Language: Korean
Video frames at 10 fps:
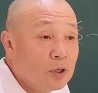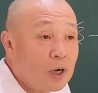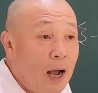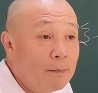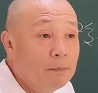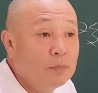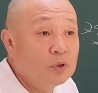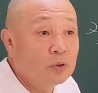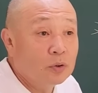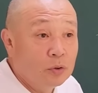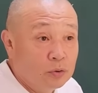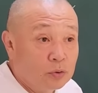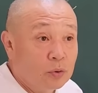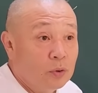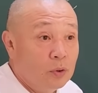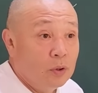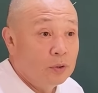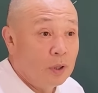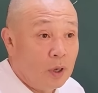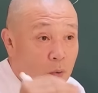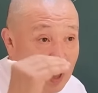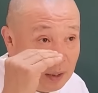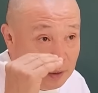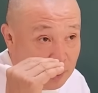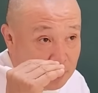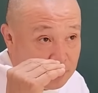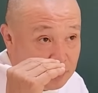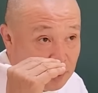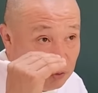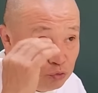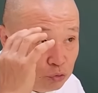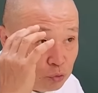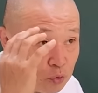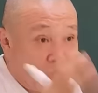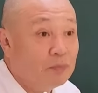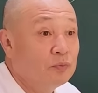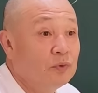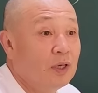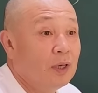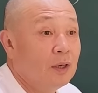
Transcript: 감정 컨트롤. 내가 화내기 전에 6초 참으면 돼.